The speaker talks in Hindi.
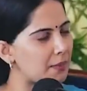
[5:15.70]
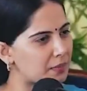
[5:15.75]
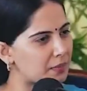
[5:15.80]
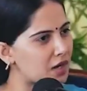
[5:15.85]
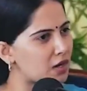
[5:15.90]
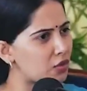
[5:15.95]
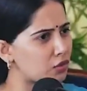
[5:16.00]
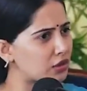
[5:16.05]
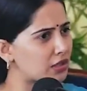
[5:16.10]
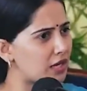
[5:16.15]

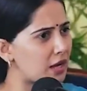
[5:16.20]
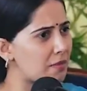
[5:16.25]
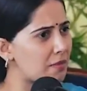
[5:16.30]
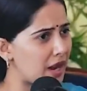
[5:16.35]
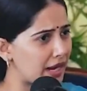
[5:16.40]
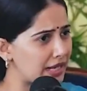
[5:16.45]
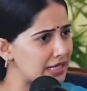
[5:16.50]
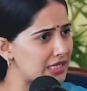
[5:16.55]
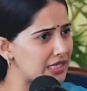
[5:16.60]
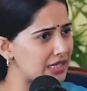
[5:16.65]
आपका खुद का
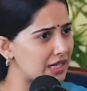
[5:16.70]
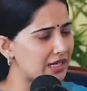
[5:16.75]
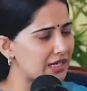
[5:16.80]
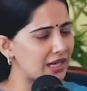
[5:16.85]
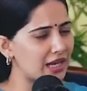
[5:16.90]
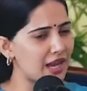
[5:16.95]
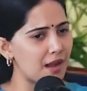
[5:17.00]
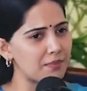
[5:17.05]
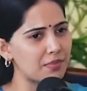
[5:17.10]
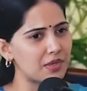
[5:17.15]
माइंडसेट
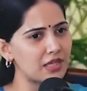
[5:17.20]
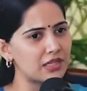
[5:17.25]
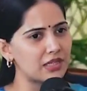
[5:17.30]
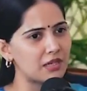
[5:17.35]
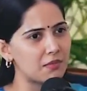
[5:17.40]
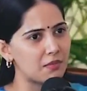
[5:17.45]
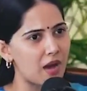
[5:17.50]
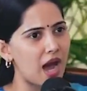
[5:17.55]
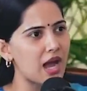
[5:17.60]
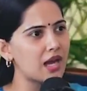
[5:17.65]
है आपके
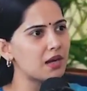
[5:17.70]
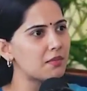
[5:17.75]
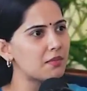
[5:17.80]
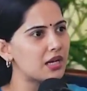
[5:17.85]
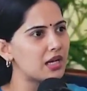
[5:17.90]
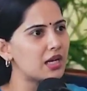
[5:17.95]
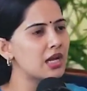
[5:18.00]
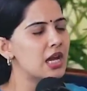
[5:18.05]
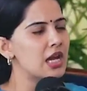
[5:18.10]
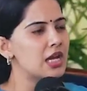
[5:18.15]
दिमाग
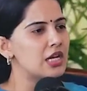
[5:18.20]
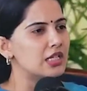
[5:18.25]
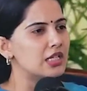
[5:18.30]
में